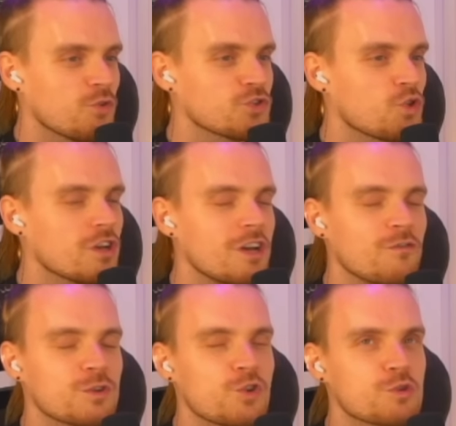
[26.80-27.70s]
wo, es noch,
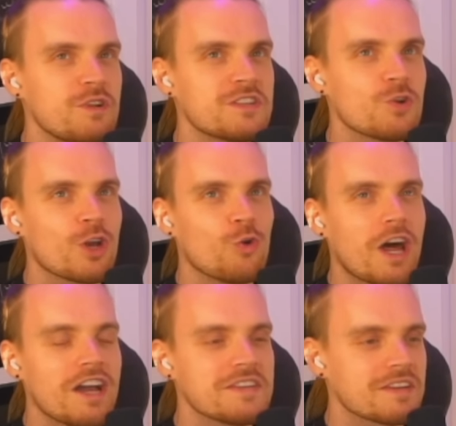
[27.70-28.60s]
wo es noch Spielzeuge und
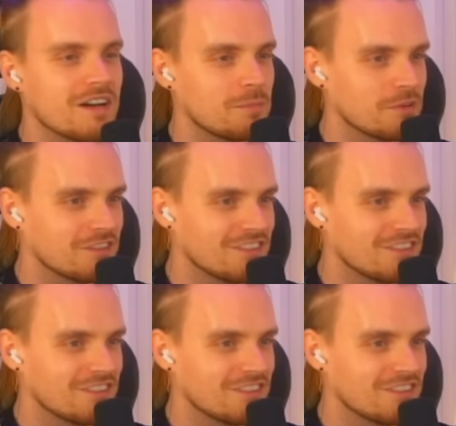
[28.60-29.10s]
Eis gab